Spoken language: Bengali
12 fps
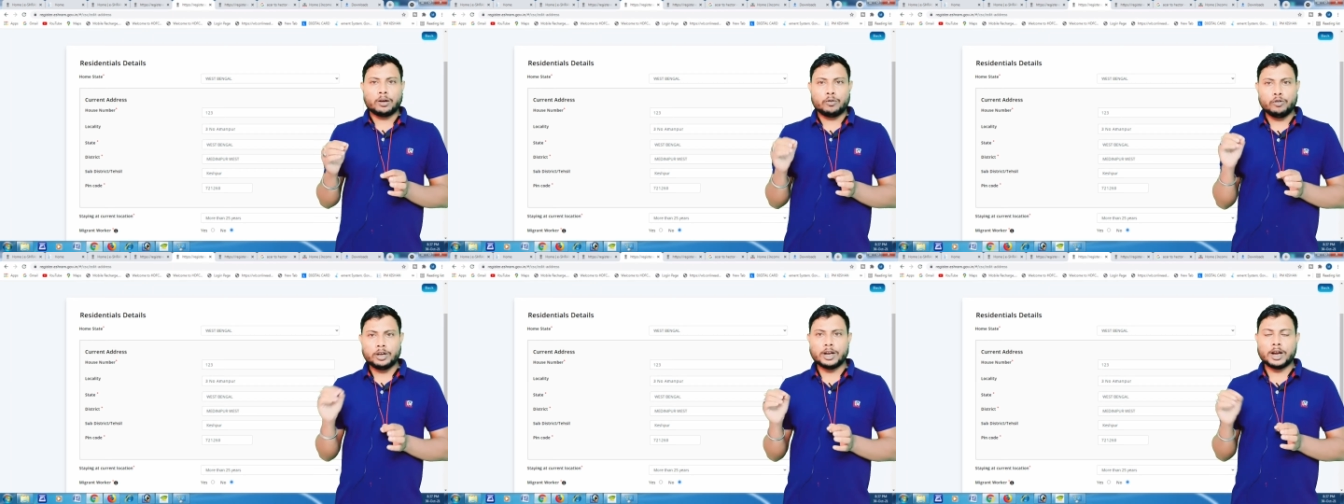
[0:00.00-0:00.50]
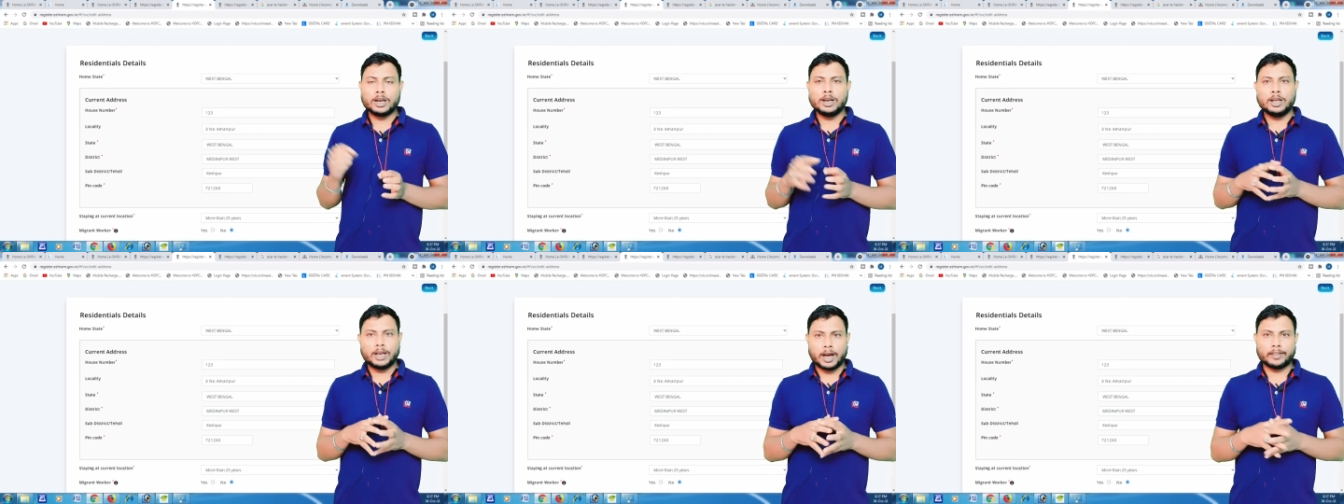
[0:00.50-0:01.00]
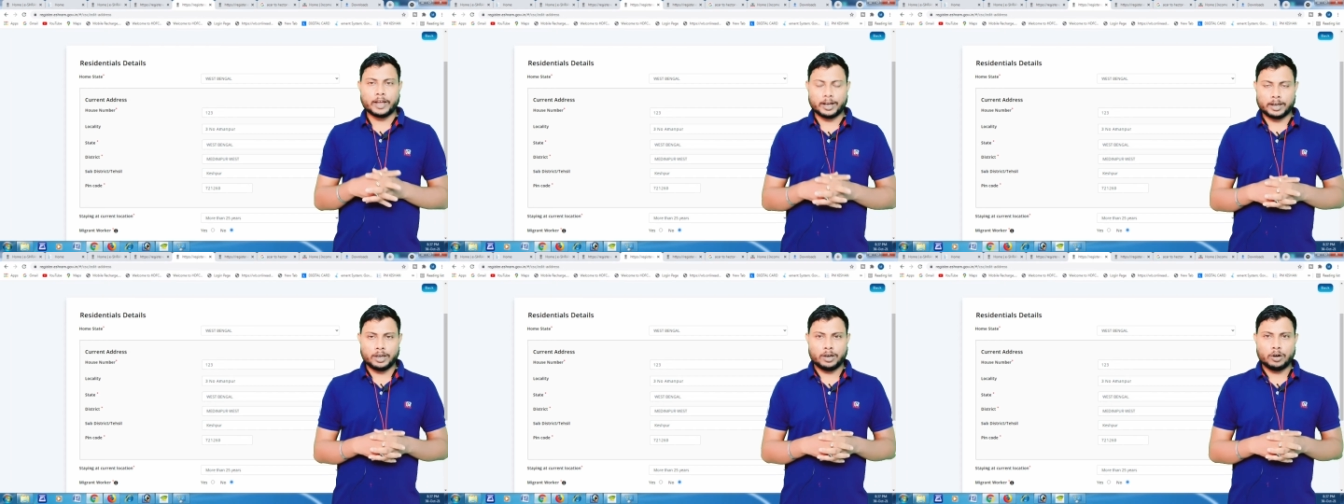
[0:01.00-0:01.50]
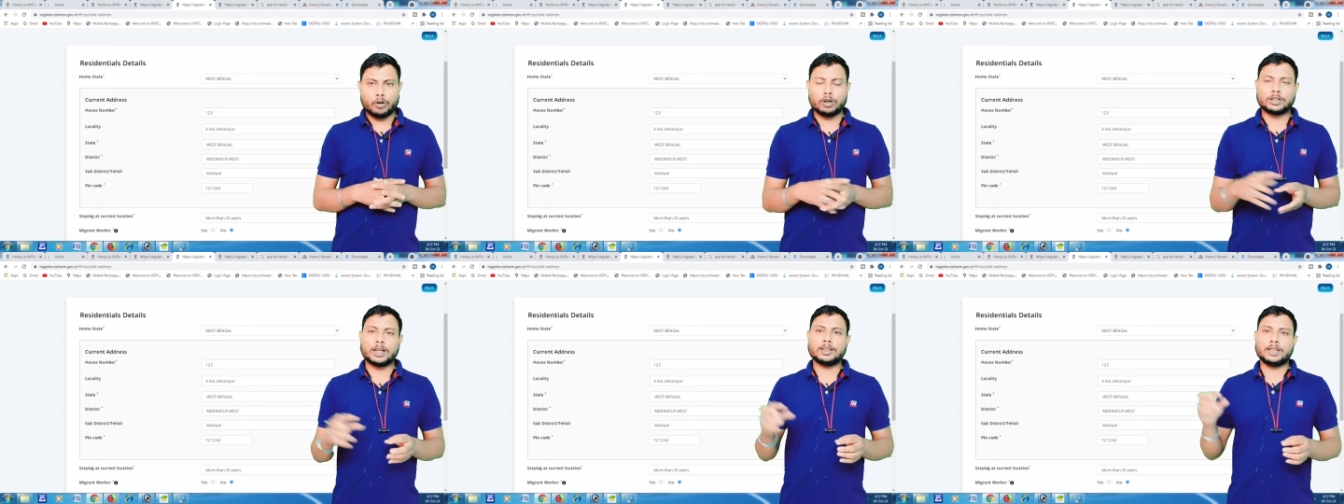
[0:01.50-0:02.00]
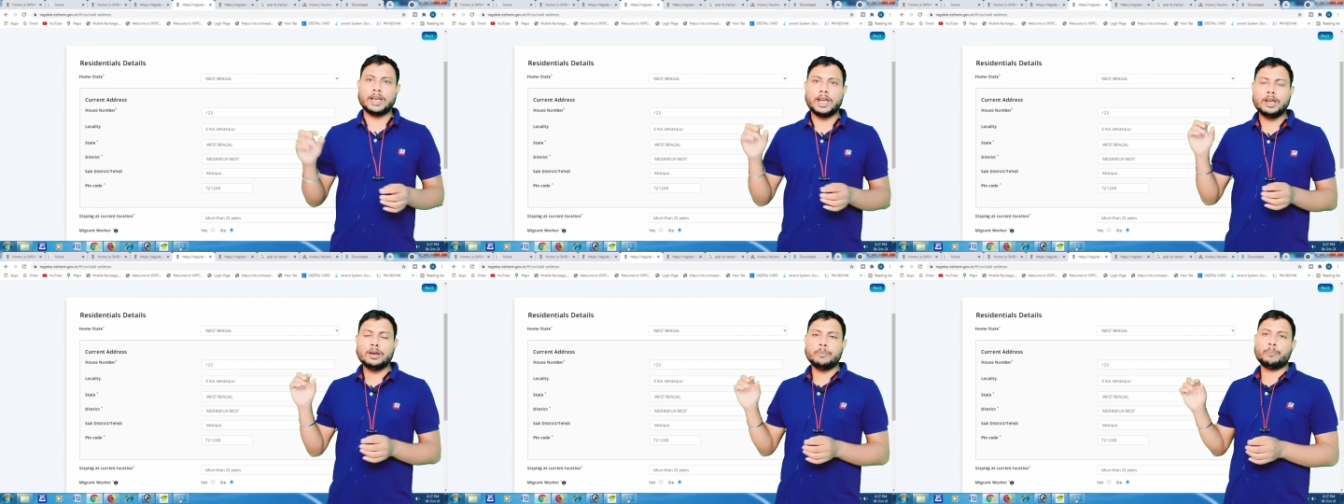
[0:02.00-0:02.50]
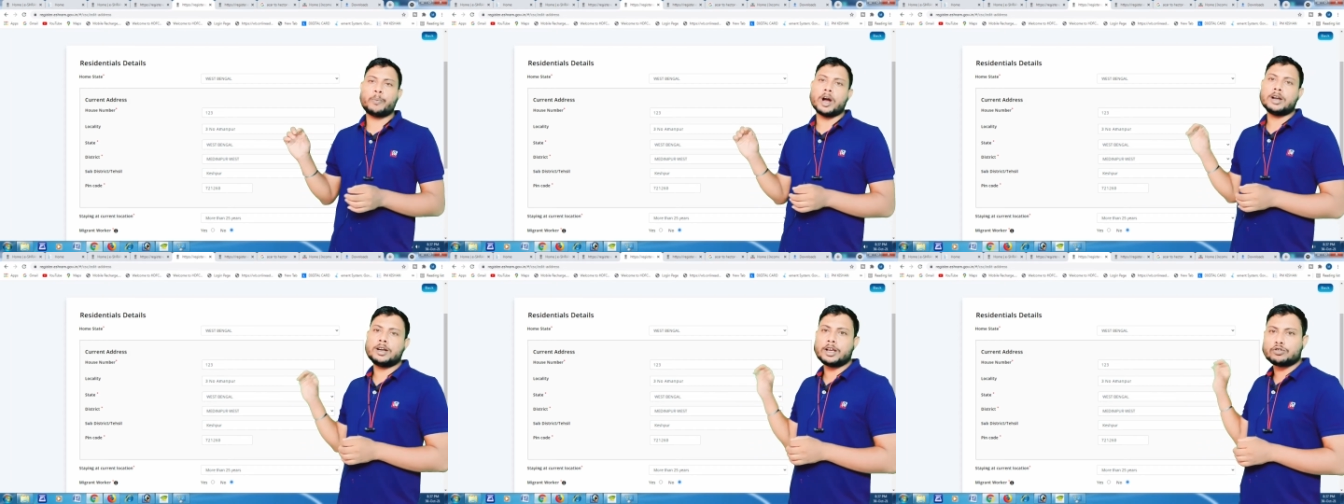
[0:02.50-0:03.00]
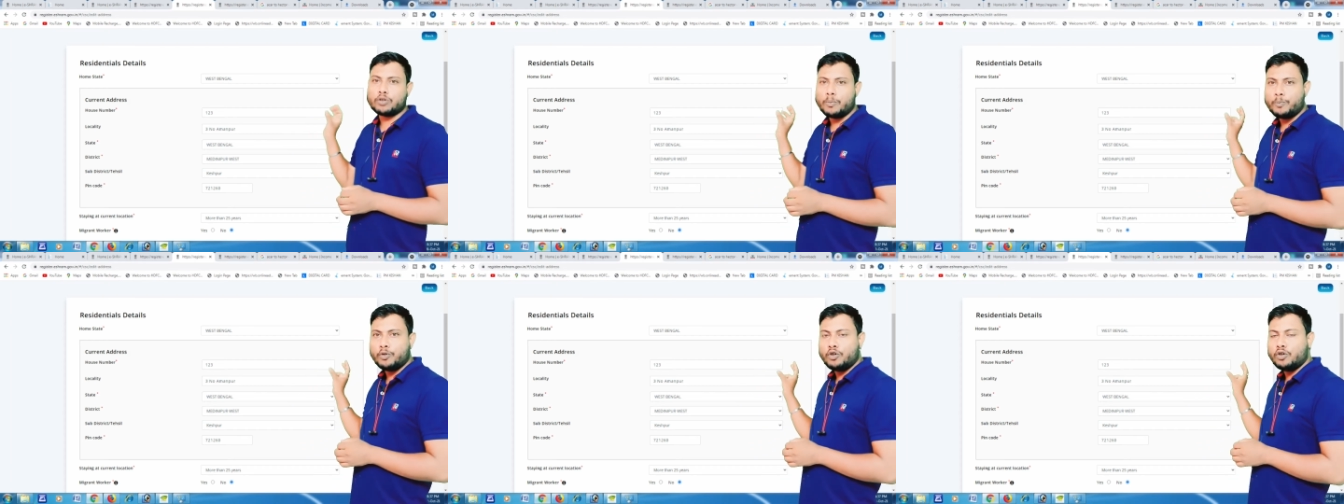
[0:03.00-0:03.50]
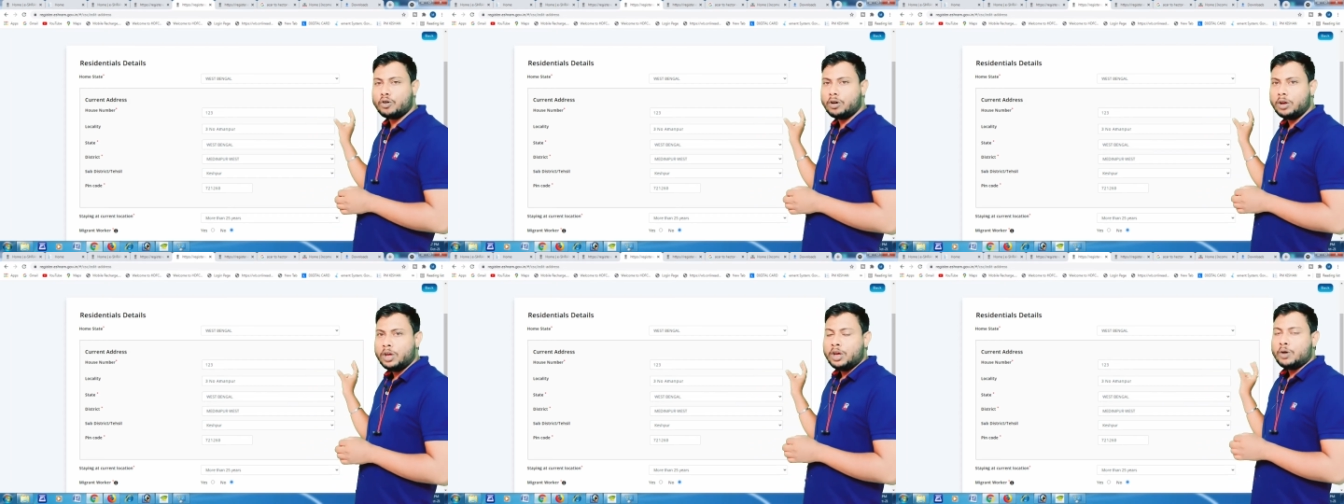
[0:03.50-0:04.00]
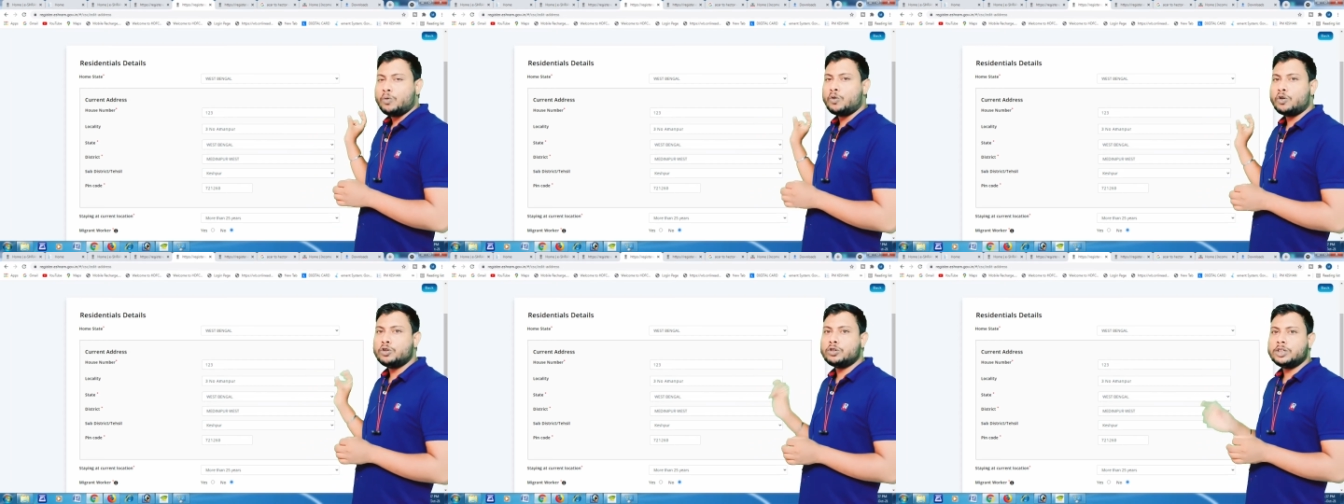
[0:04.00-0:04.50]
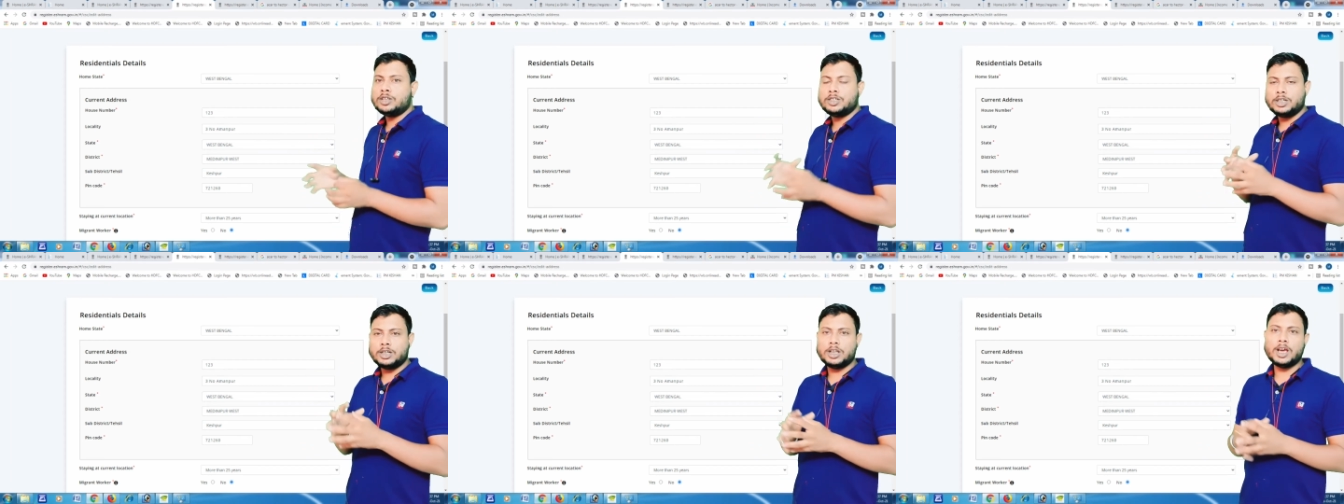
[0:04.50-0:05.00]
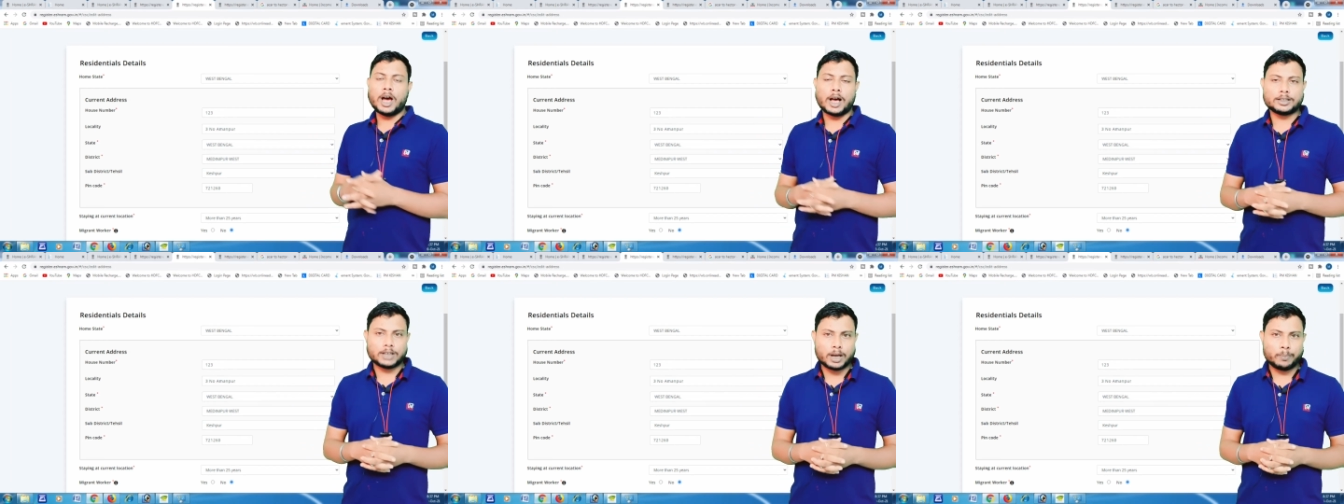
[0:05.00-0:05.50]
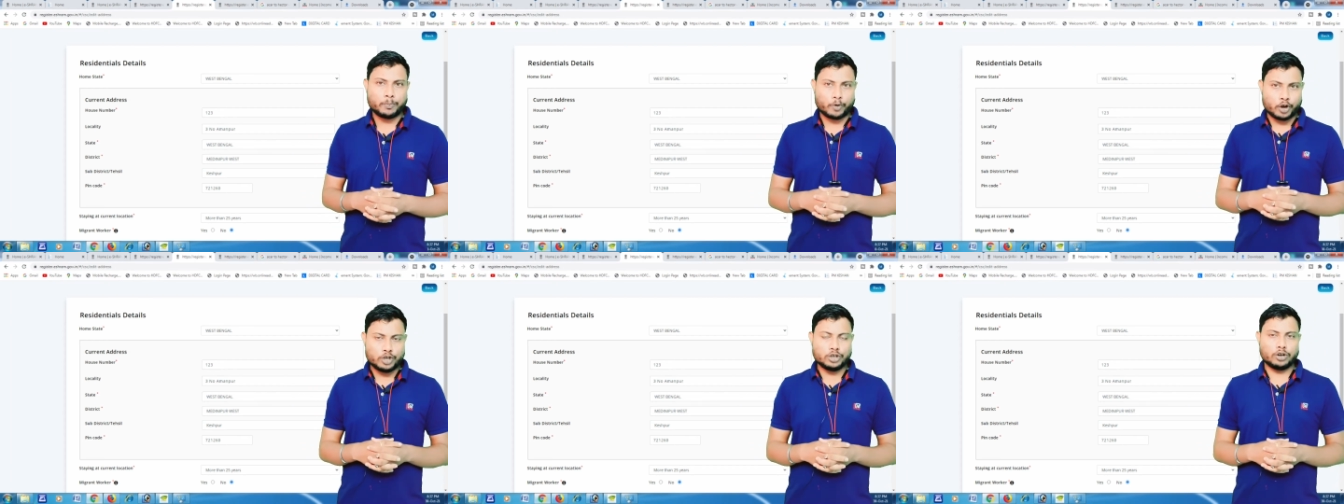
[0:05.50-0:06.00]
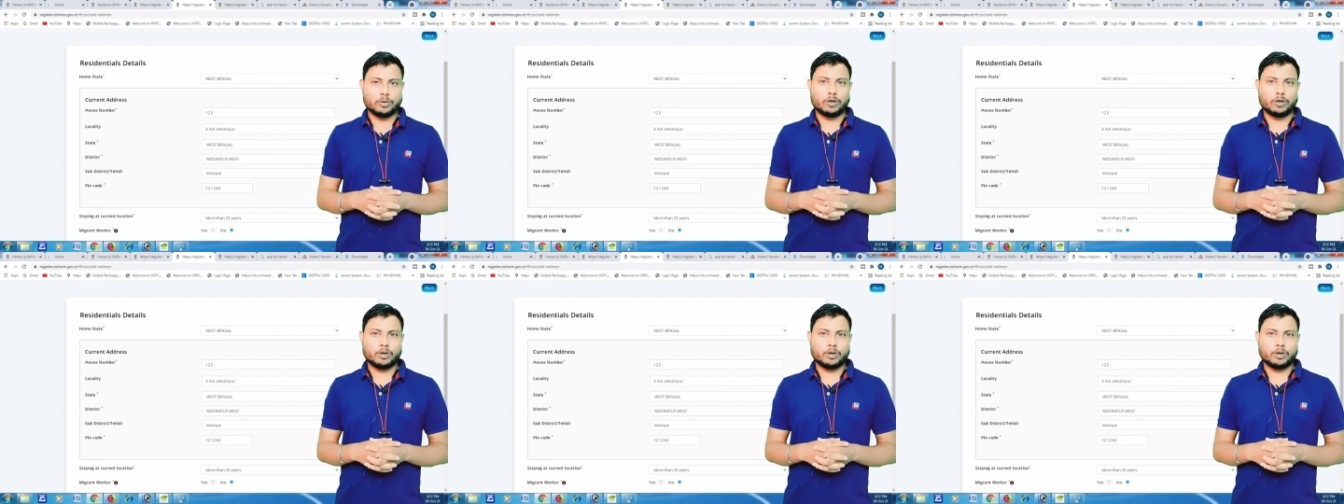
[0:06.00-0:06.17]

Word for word: খুঁটিনাটি লেখা থাকে অর্থাৎ এই পার্টটা সম্পূর্ণ কোনো যদি চিঠি আসার প্রয়োজন